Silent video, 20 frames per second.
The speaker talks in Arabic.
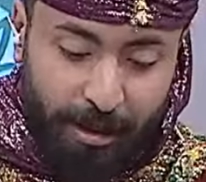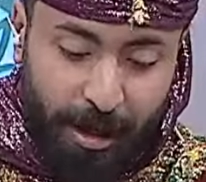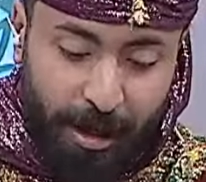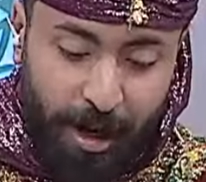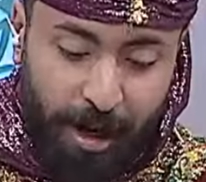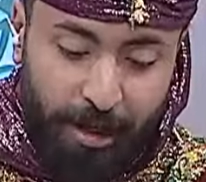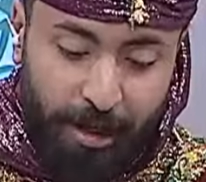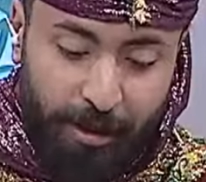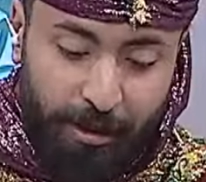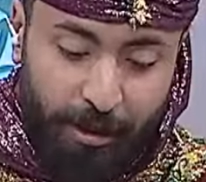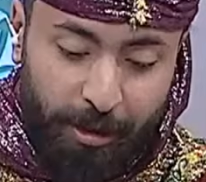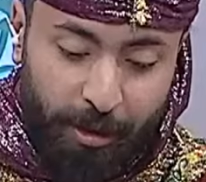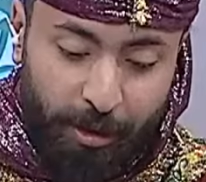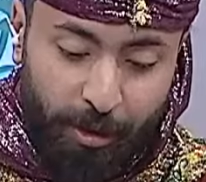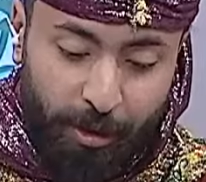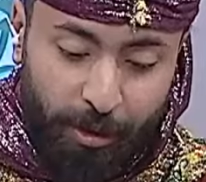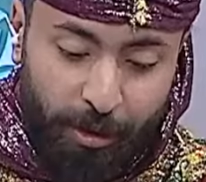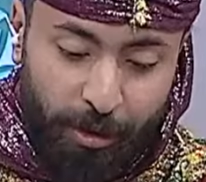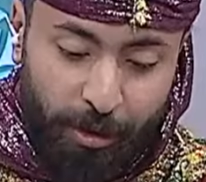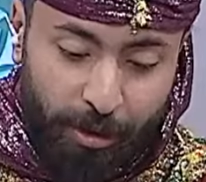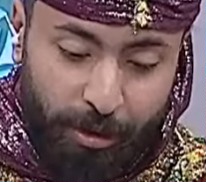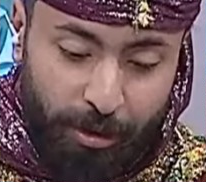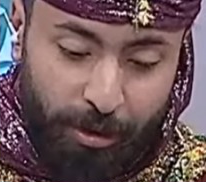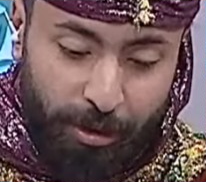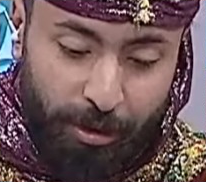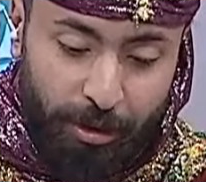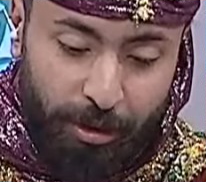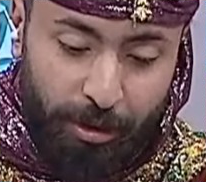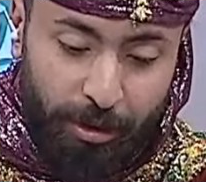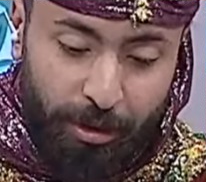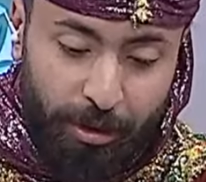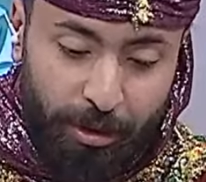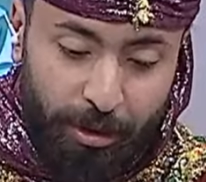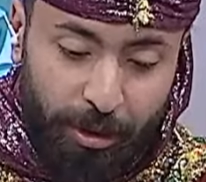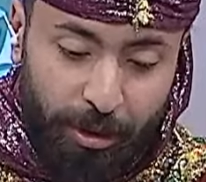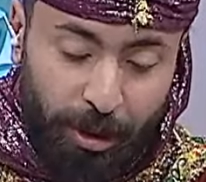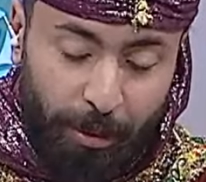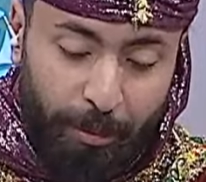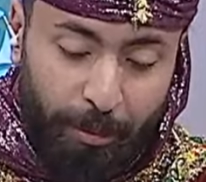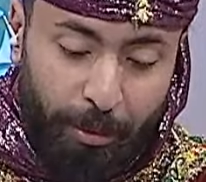خالد يقول
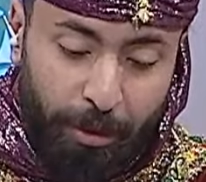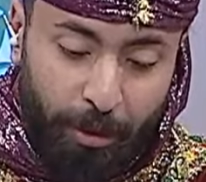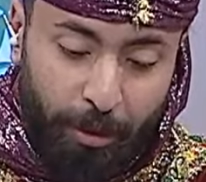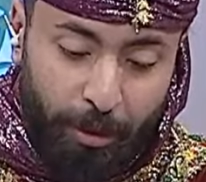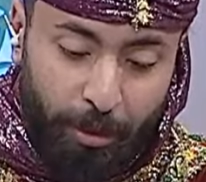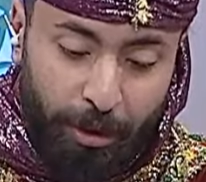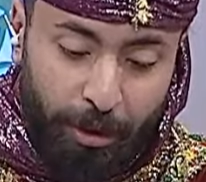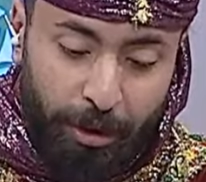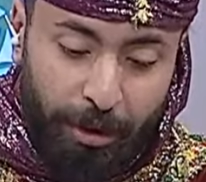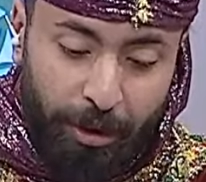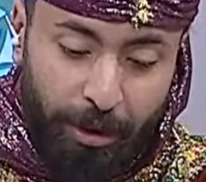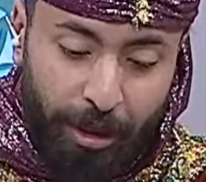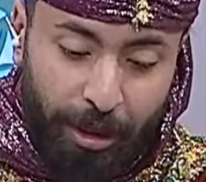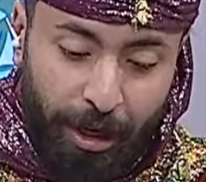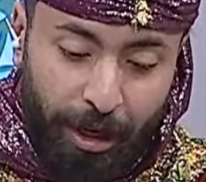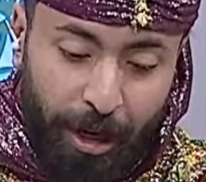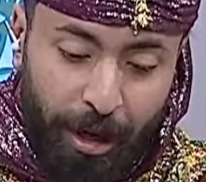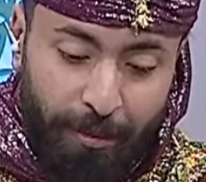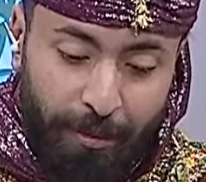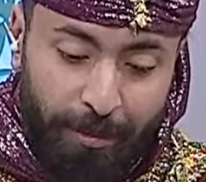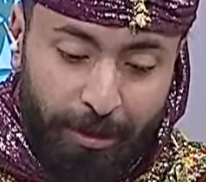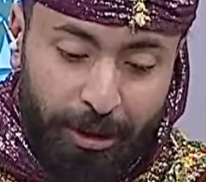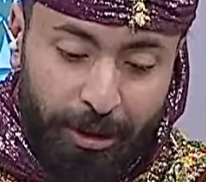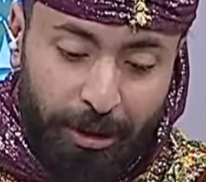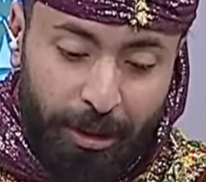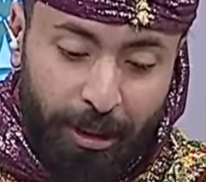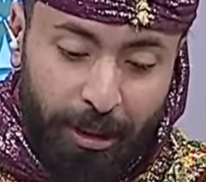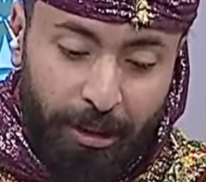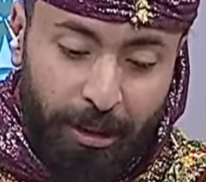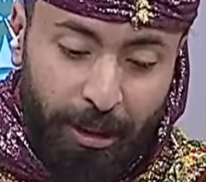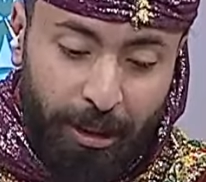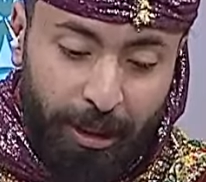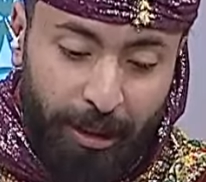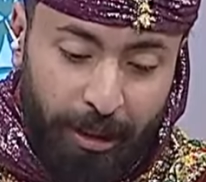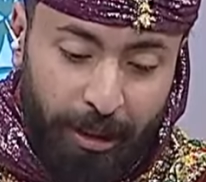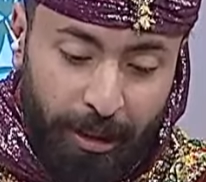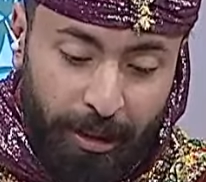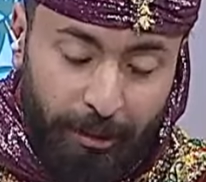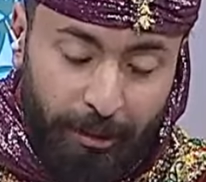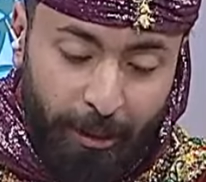يبدو ان درهم اشتد
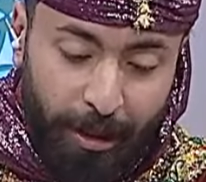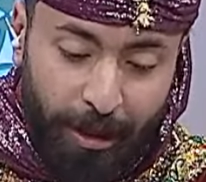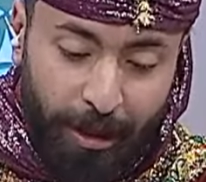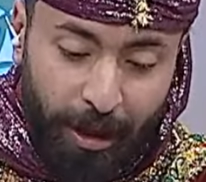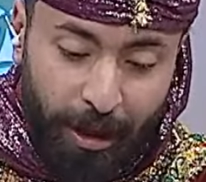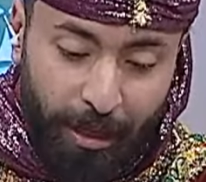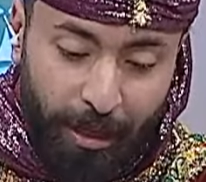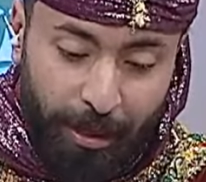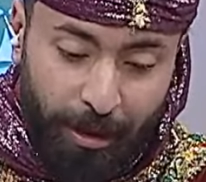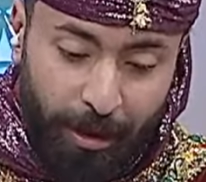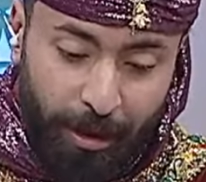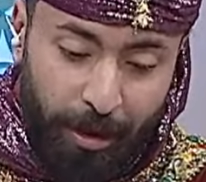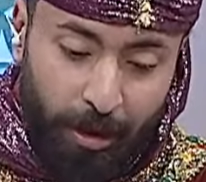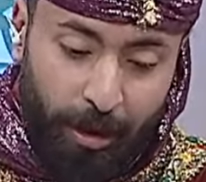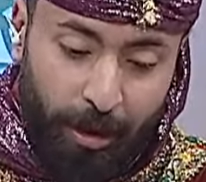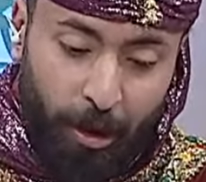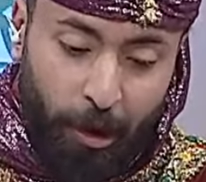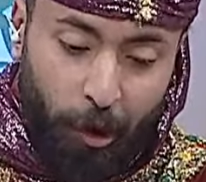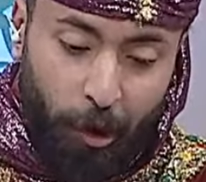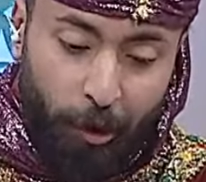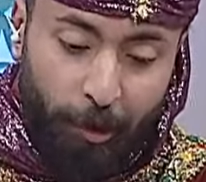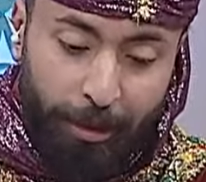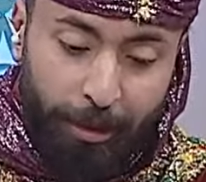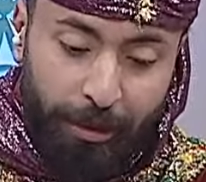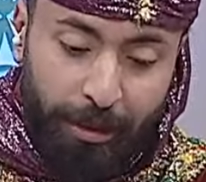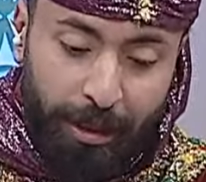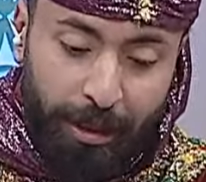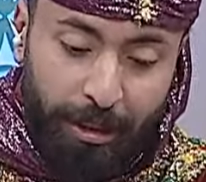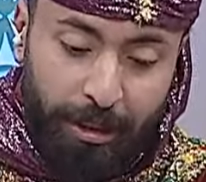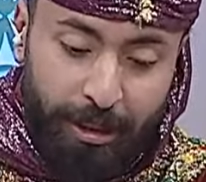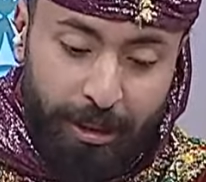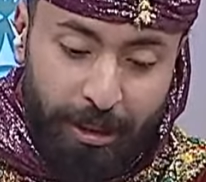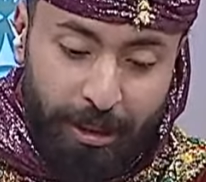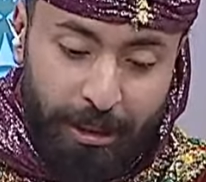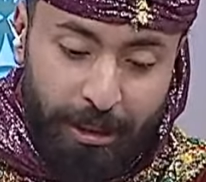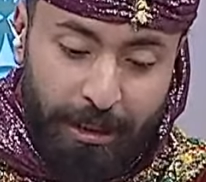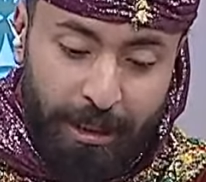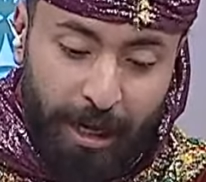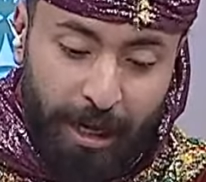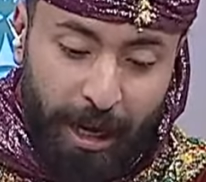عليه المرض وبدا
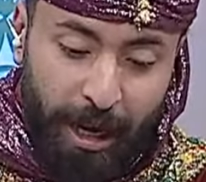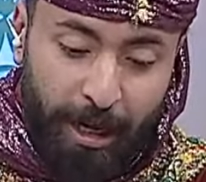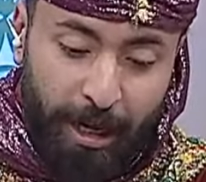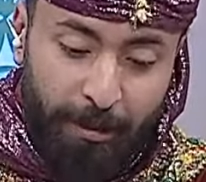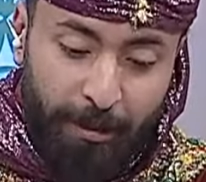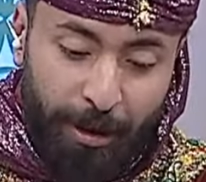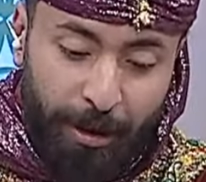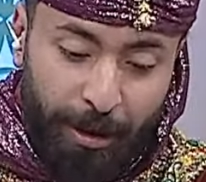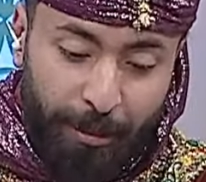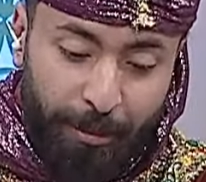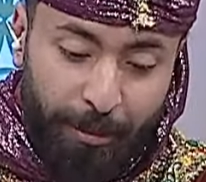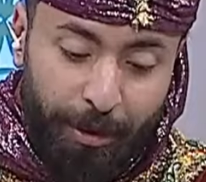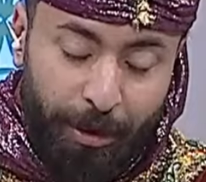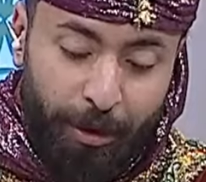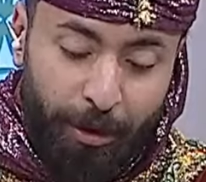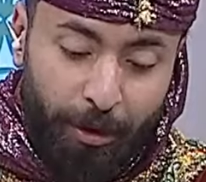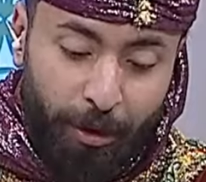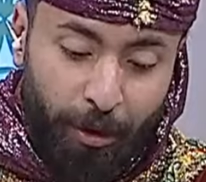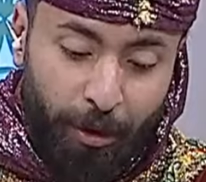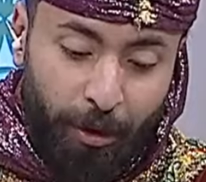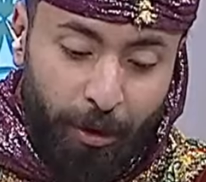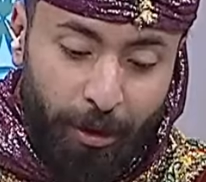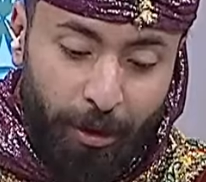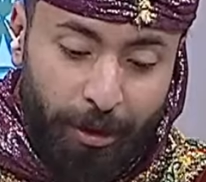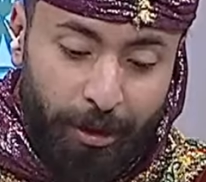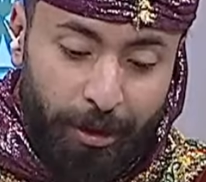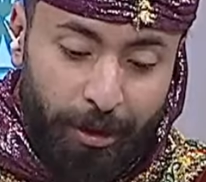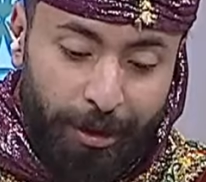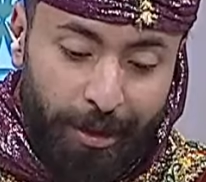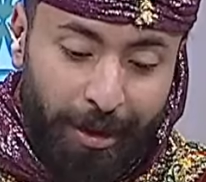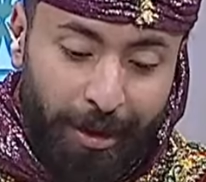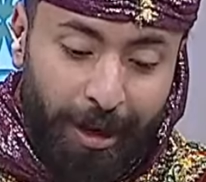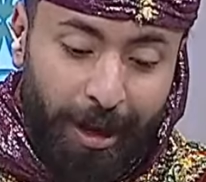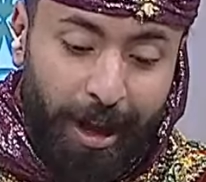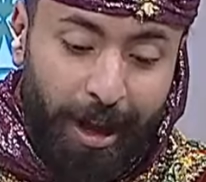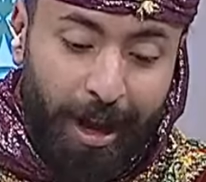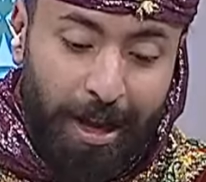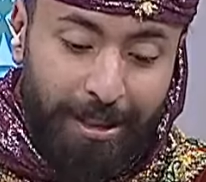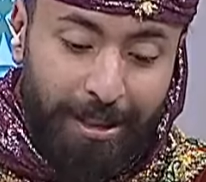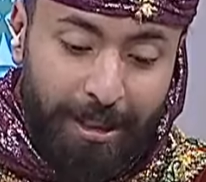يجيه الزهايمر من النوع
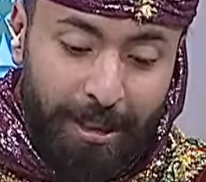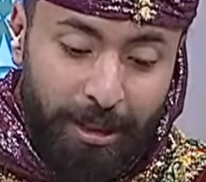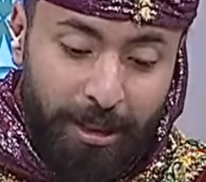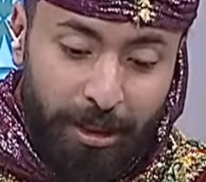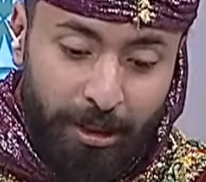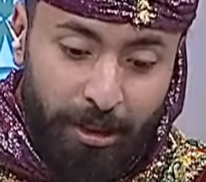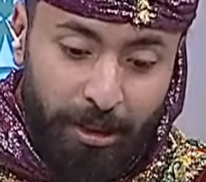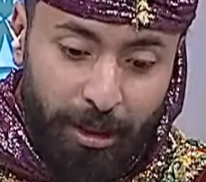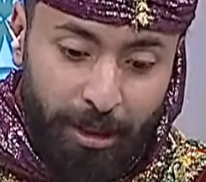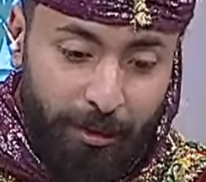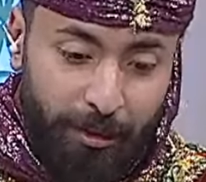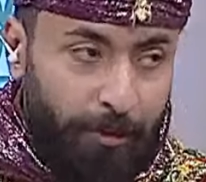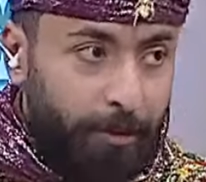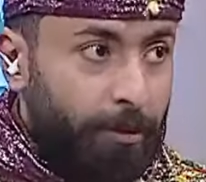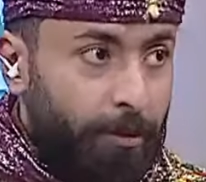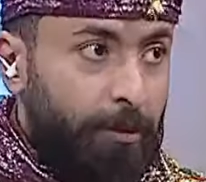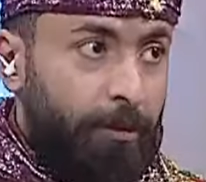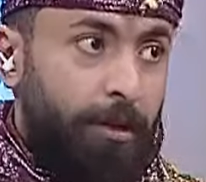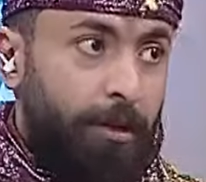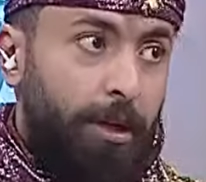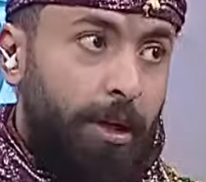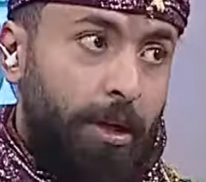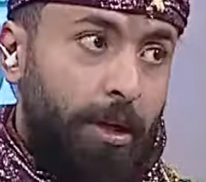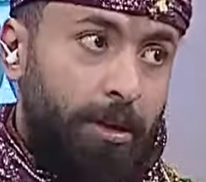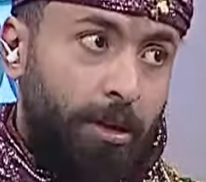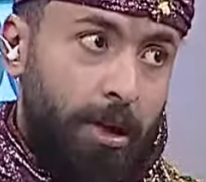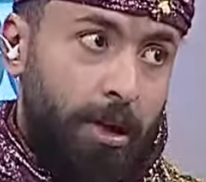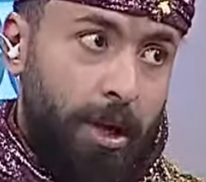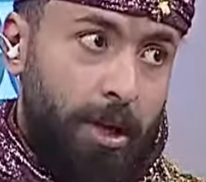القاسي جدا يا نو.